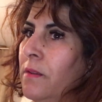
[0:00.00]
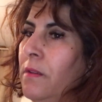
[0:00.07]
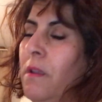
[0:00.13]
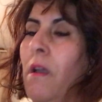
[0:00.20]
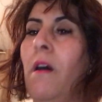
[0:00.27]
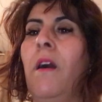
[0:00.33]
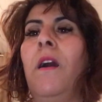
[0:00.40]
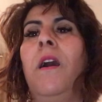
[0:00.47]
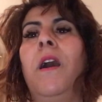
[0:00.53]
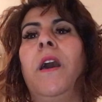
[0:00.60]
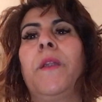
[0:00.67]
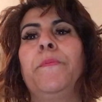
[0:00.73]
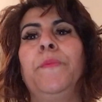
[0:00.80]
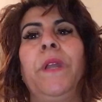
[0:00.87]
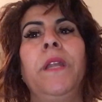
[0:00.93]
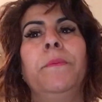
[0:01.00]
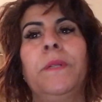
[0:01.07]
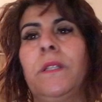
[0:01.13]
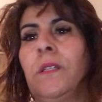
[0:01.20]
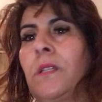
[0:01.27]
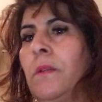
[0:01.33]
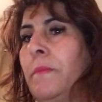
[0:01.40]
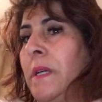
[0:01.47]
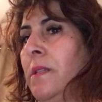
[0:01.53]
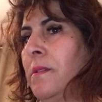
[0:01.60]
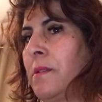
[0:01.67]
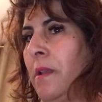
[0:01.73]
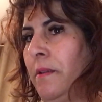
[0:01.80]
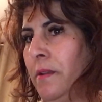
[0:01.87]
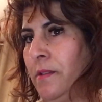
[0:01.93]
يا ربي انا بعدا تنبقى
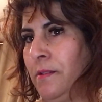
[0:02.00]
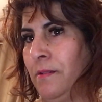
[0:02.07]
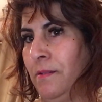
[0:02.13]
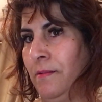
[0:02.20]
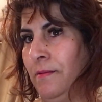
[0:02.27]
نتصنت